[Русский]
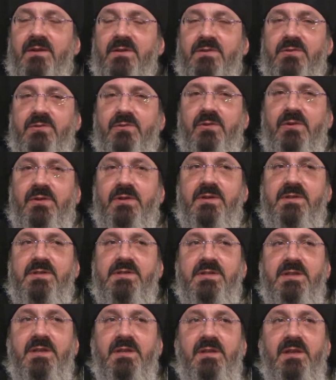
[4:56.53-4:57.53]
что этот
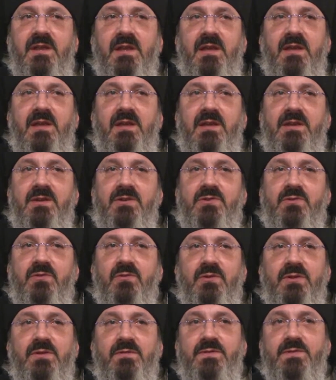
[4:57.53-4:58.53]
сын
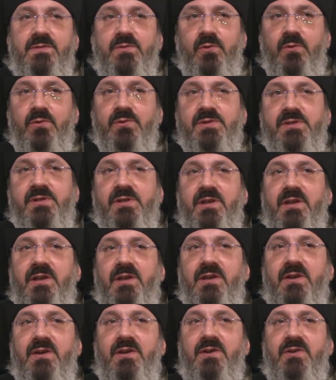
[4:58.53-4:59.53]
еще не взрослый,
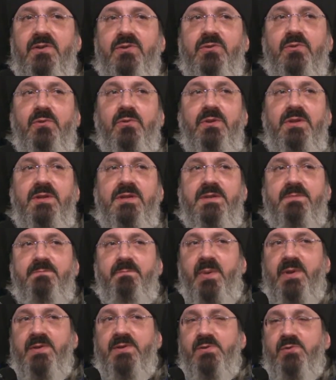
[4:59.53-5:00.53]
что он не
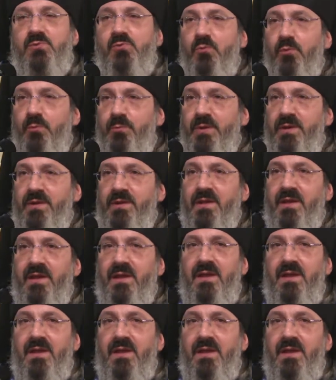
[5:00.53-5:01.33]
способен